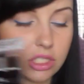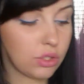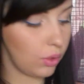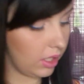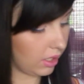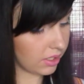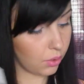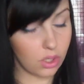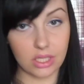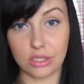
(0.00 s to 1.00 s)
стоили они
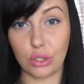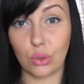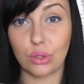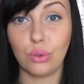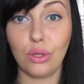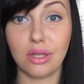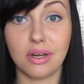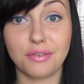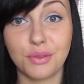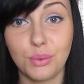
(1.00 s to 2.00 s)
около 3
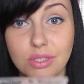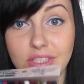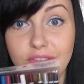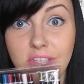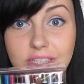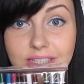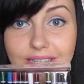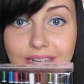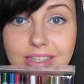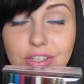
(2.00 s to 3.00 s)
долларов, но за 12
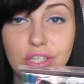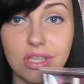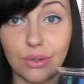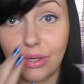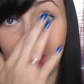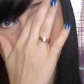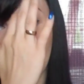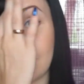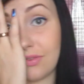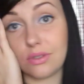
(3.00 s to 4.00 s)
карандашей такое
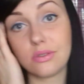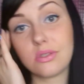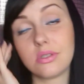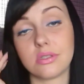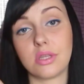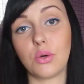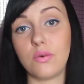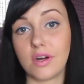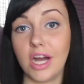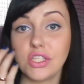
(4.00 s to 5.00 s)
качество, э,
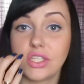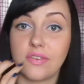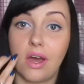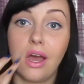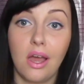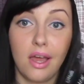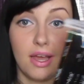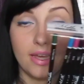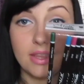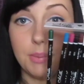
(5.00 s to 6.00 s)
такого качества
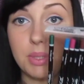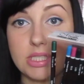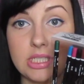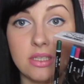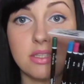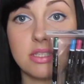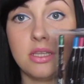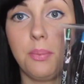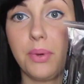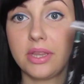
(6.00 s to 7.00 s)
это обалденная
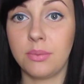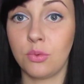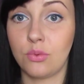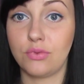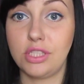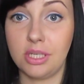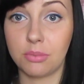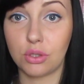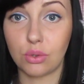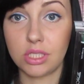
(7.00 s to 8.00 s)
цена. Поэтому
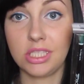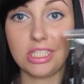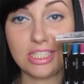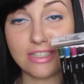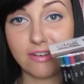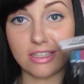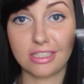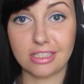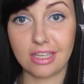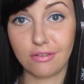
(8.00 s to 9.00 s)
всем, кто
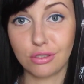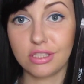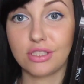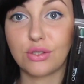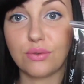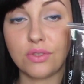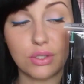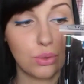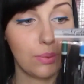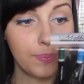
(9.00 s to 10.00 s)
заинтересовался, я оставлю ссылочку
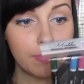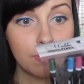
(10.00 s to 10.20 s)
внизу.